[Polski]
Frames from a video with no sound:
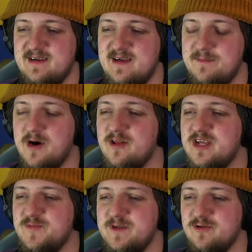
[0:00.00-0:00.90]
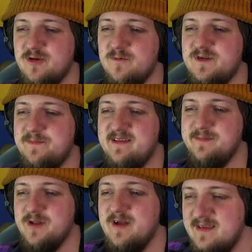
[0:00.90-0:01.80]
Moron też powiedział, że mu się bardzo
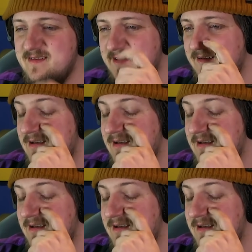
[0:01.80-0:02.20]
podoba ten styl.